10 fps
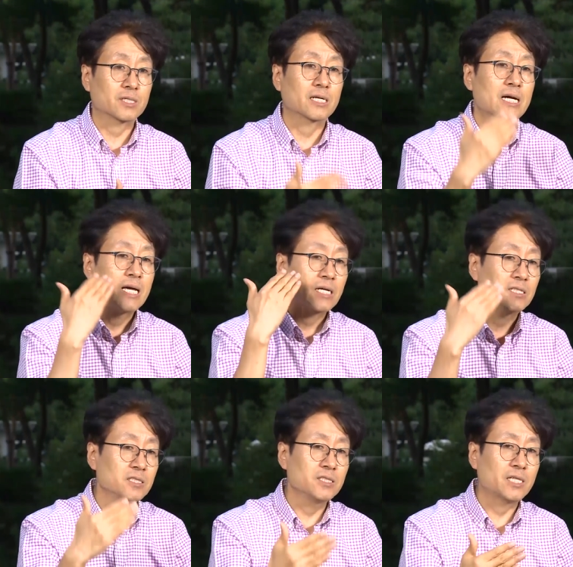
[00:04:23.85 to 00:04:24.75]
그러니까
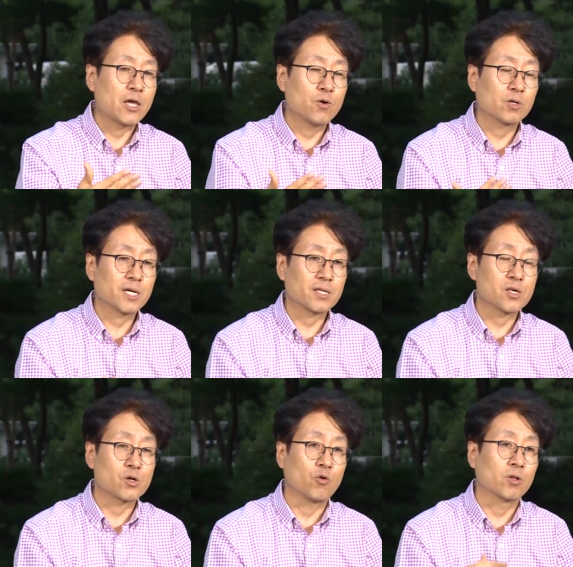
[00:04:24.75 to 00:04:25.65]
그 내용에
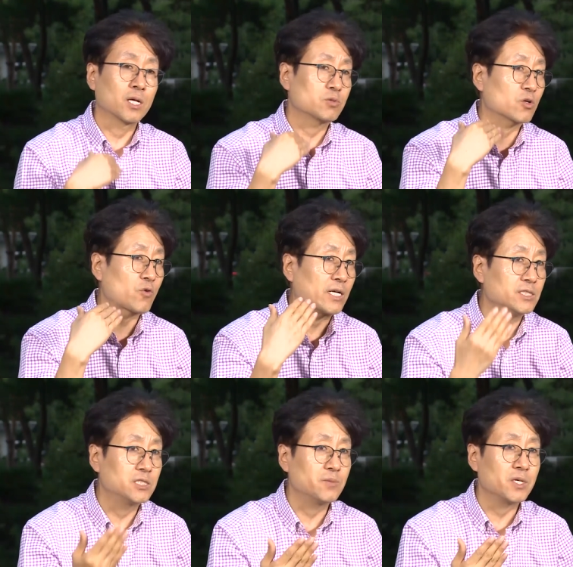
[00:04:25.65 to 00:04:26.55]
대해서 원래부터
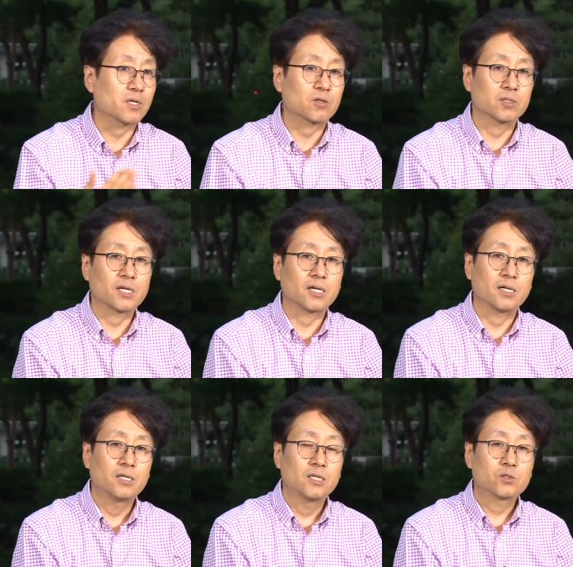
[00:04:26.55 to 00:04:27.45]
관심이 있거나
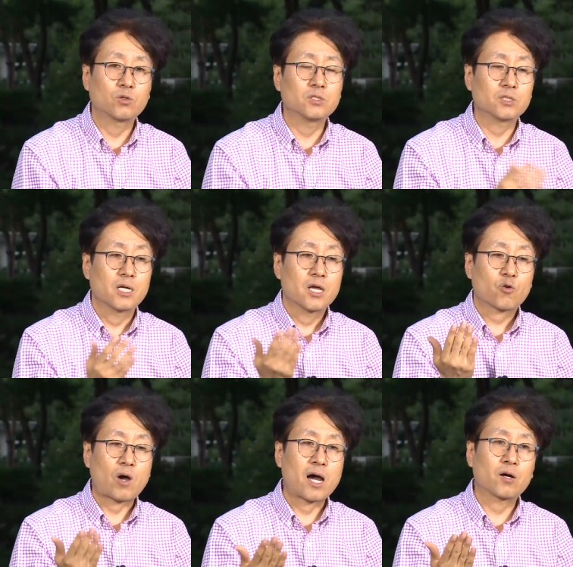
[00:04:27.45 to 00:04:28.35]
또는
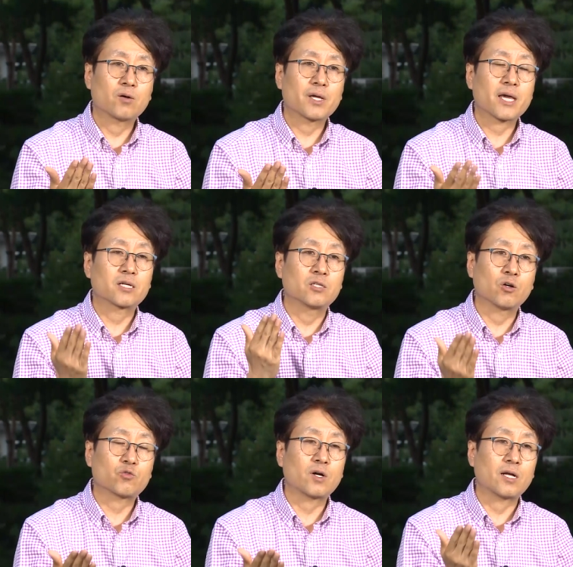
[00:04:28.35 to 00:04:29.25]
과거에
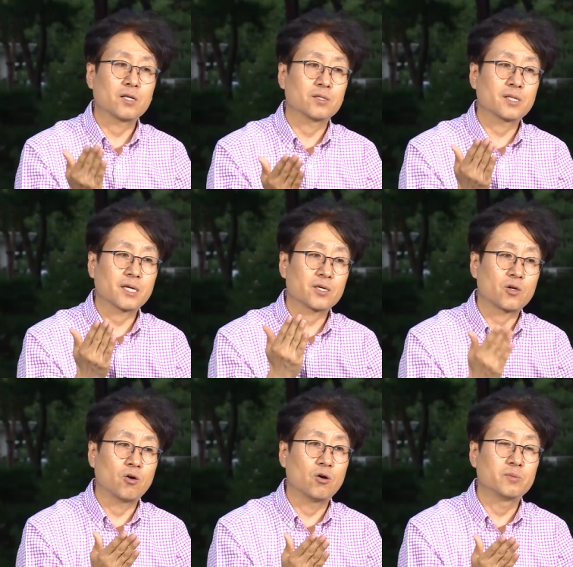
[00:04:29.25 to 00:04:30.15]
그것과 관련된
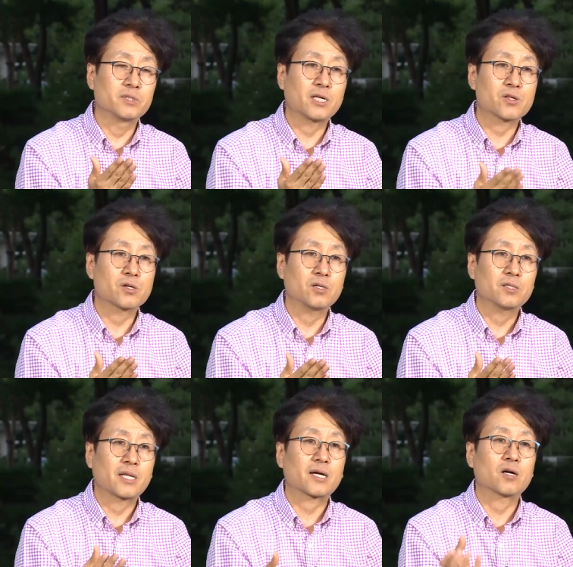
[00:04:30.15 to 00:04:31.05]
경험을
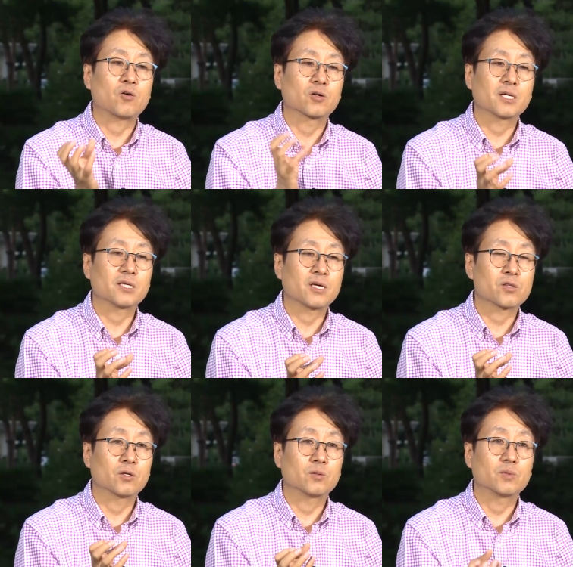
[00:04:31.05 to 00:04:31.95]
해서 내가 거기에
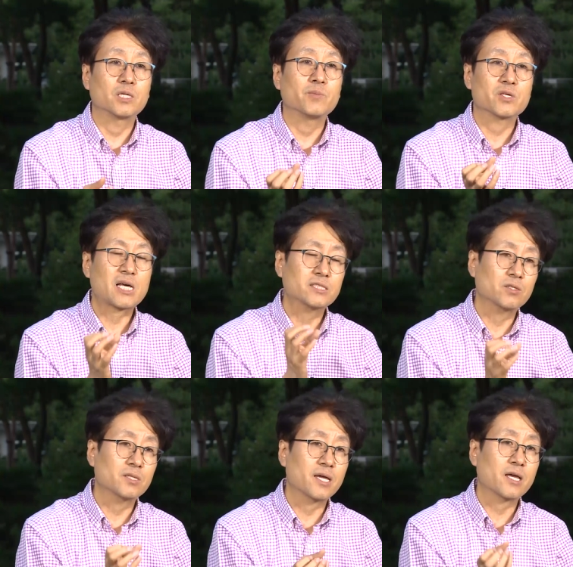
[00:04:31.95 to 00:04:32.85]
대해서 이미
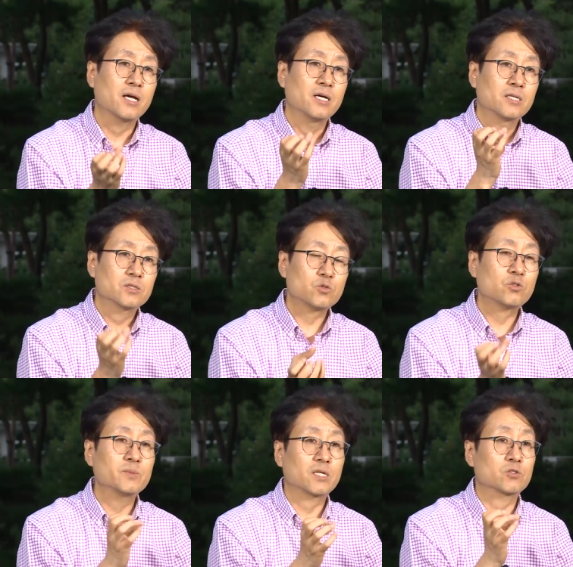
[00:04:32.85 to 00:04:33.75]
사전에
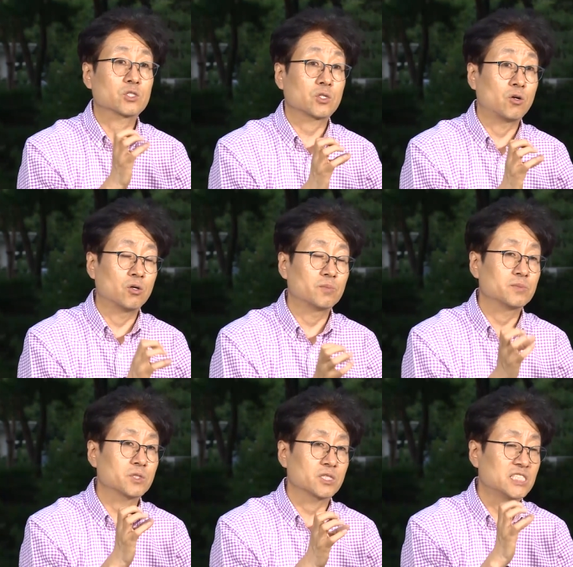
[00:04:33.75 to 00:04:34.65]
조금이라도
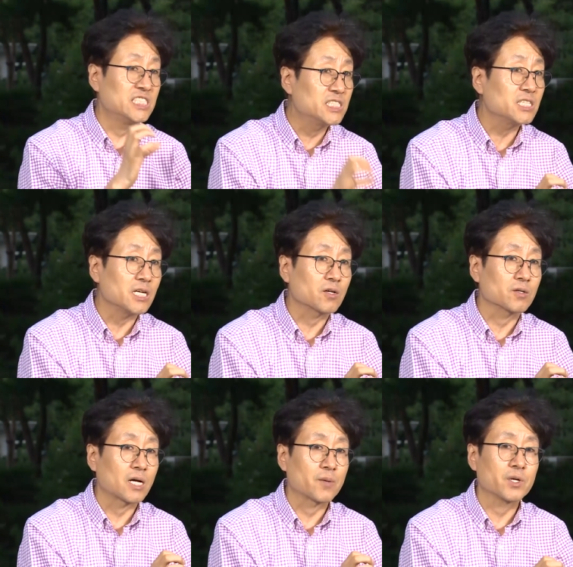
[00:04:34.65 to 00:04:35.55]
경험적인 지식이
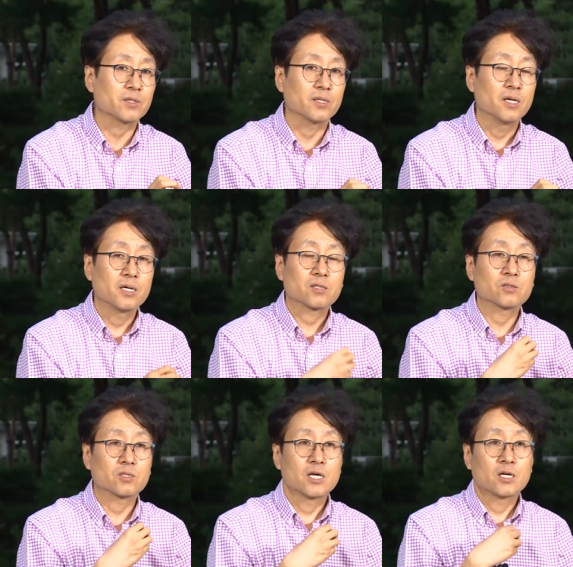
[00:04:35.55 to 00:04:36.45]
있거나 하면 그거